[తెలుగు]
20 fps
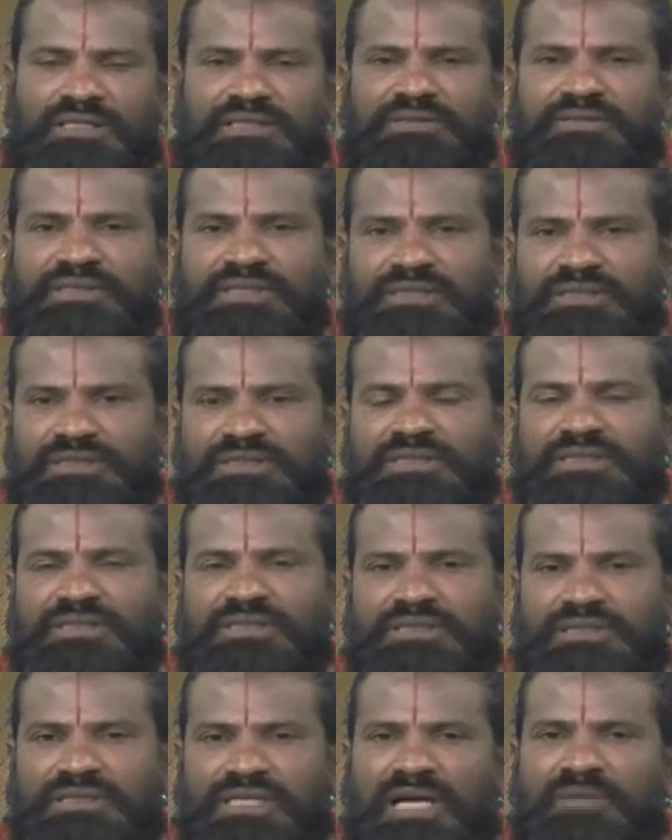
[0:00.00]
అర్థమైంది
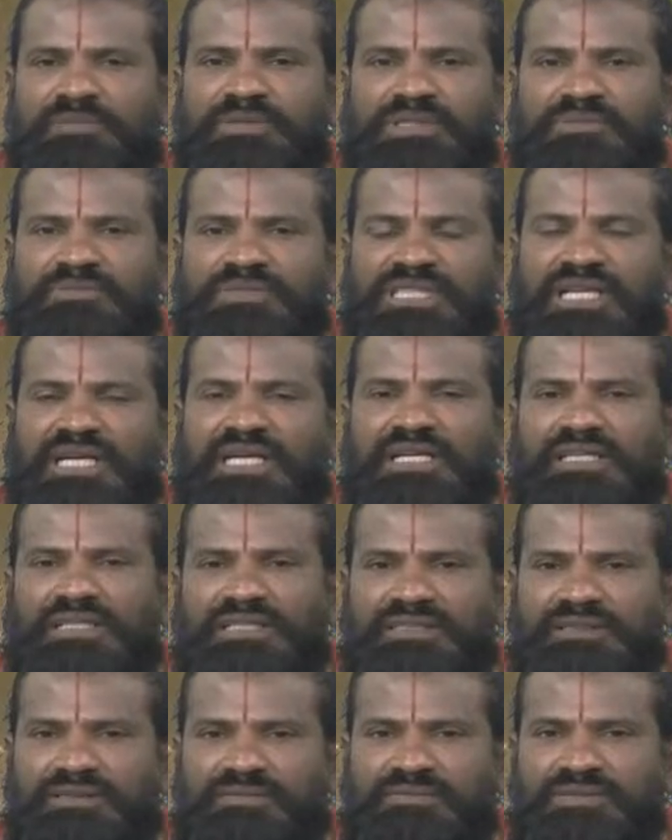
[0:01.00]
కాకపోతే మీరు అక్కడ
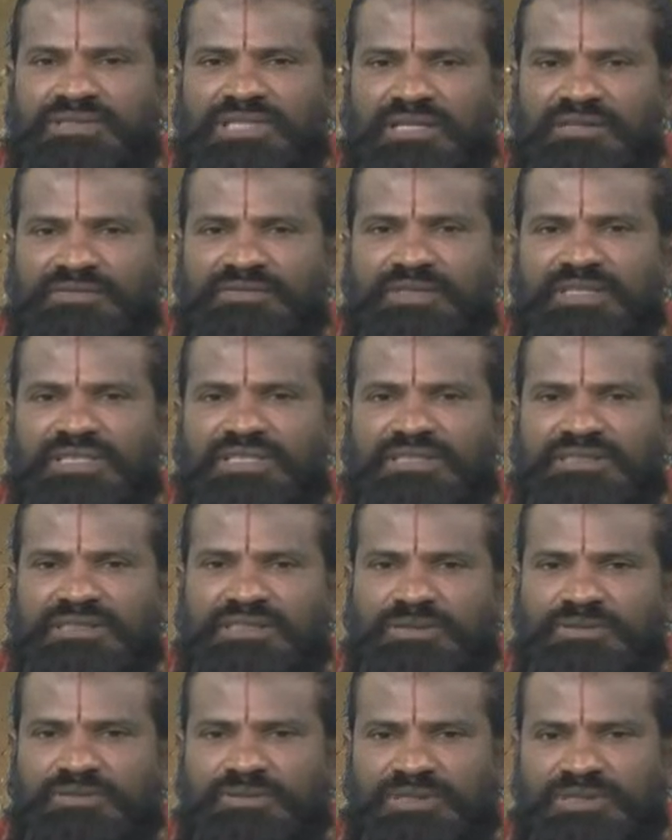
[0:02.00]
షెల్ఫ్ అనేది
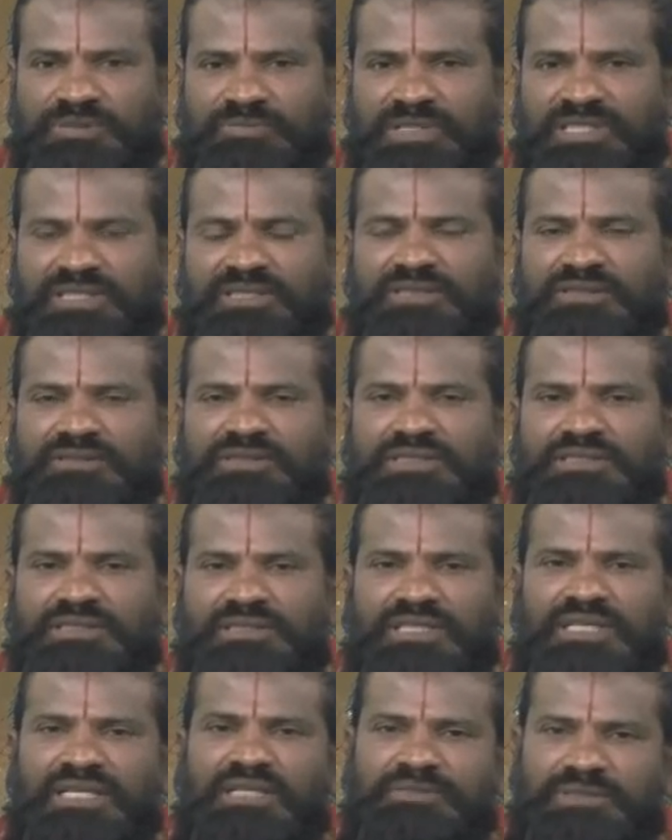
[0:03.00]
సిమెంట్ తో
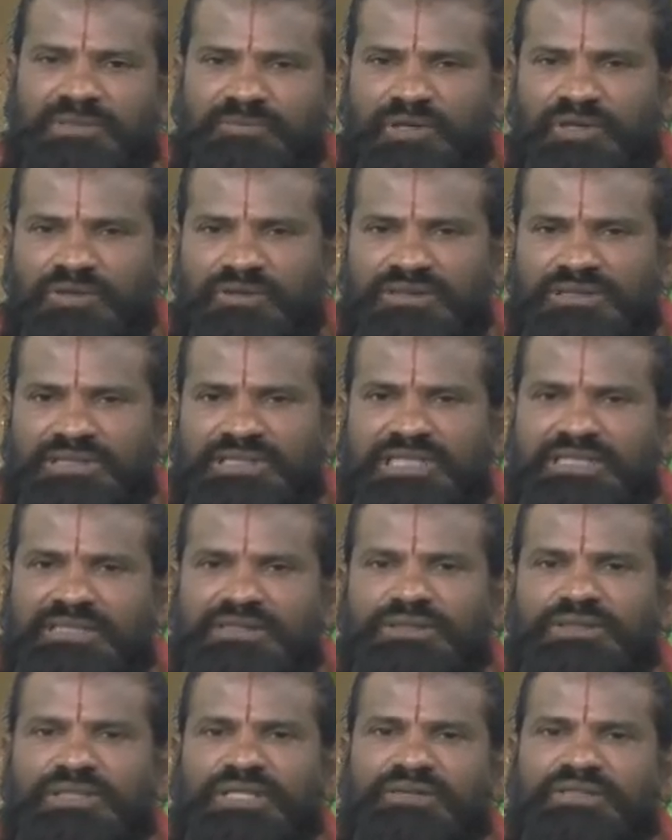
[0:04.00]
వేశారా లేకపోతే మామూలుగా
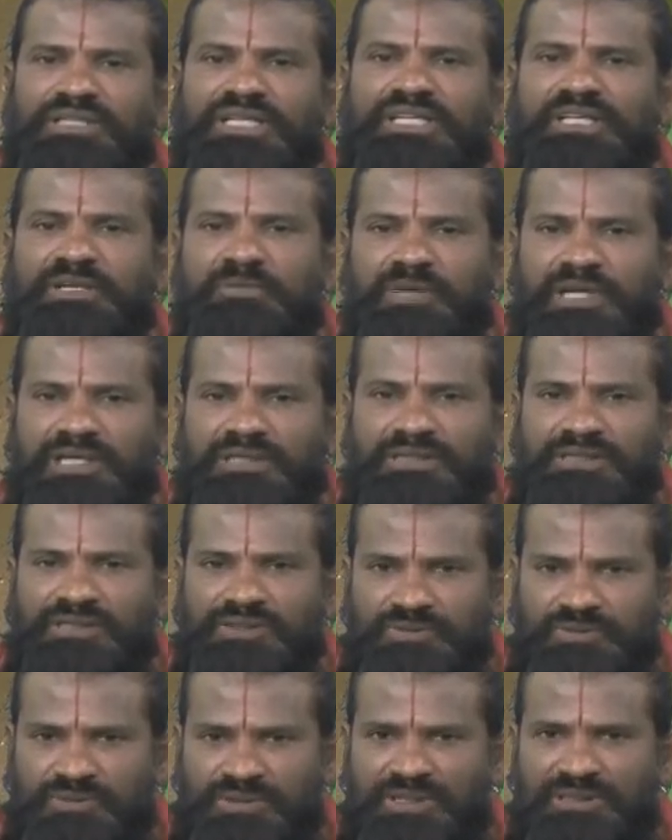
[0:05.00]
చెక్కతో ఏమన్నా నిర్మాణం
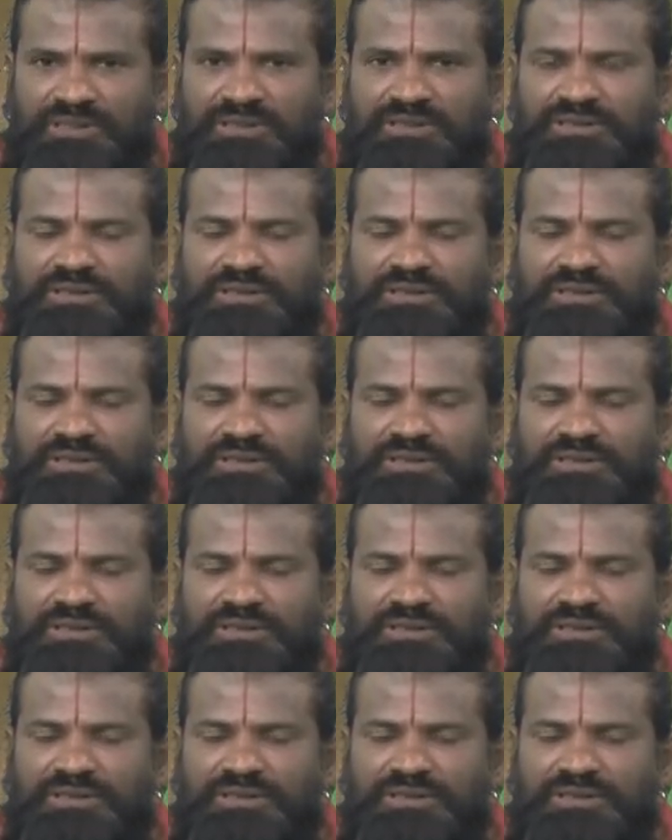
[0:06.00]
చేసుకున్నారు